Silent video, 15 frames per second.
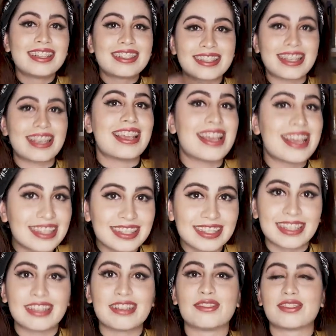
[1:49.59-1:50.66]

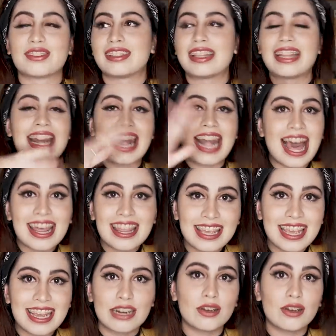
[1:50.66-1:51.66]
Siguiente, o nadie,